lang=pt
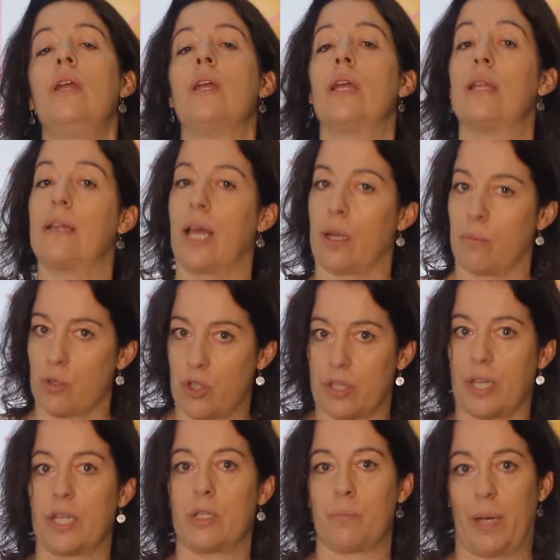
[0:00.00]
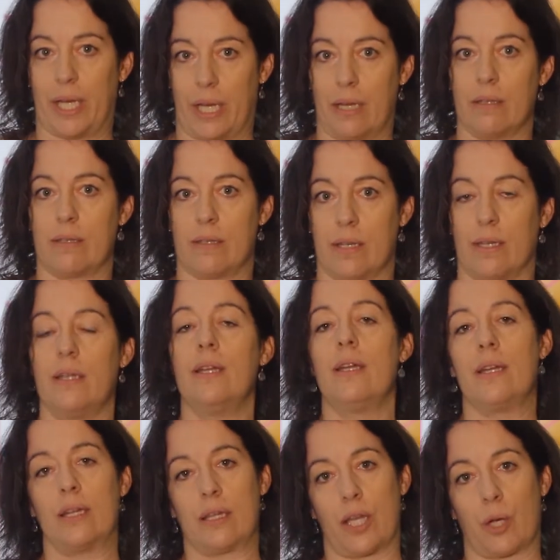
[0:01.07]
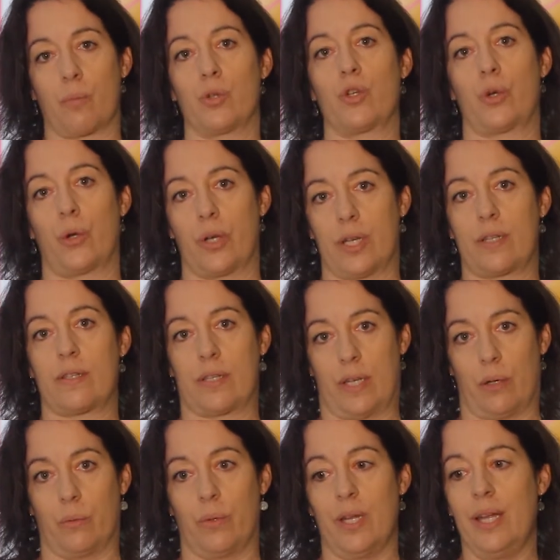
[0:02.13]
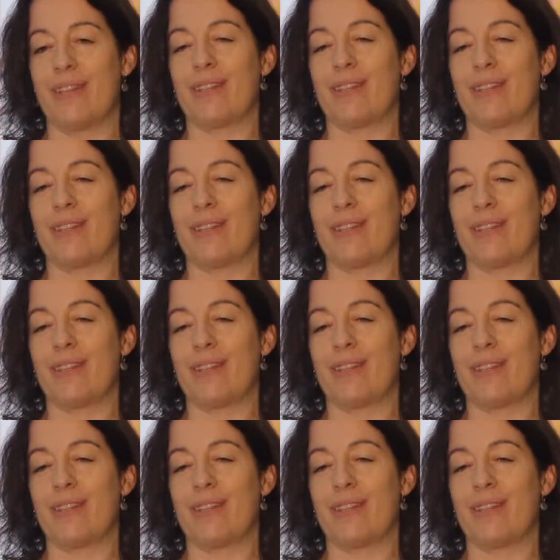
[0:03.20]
em termos de transparência, em termos de conexão.